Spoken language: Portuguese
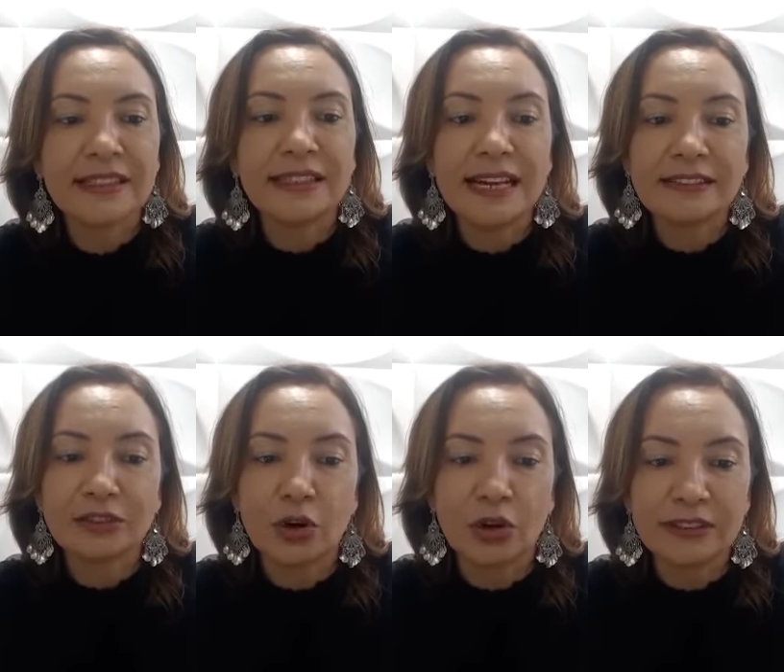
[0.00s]

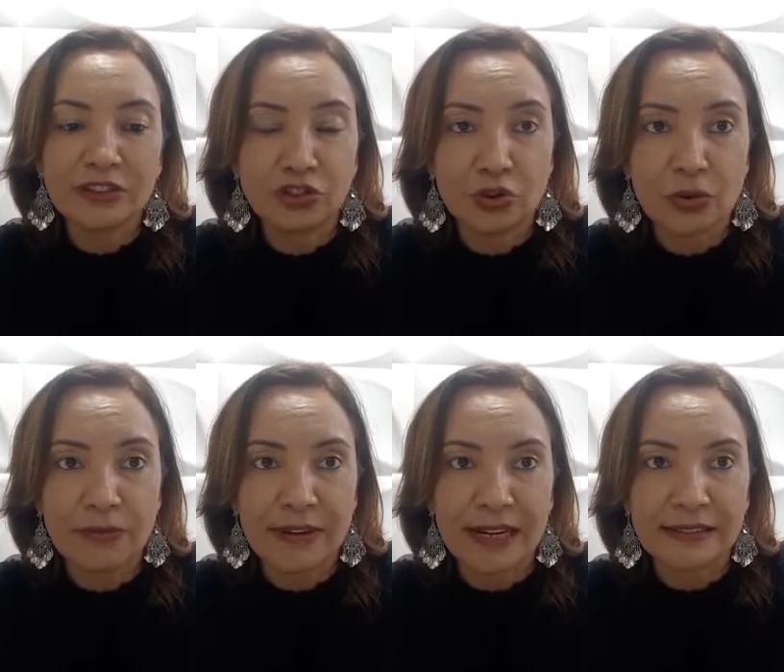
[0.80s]
nas rodas de
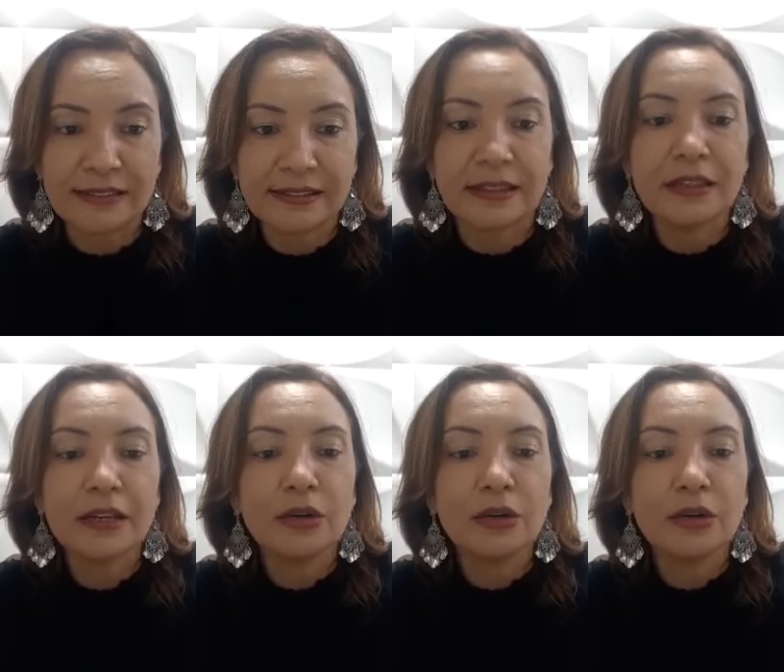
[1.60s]
conversa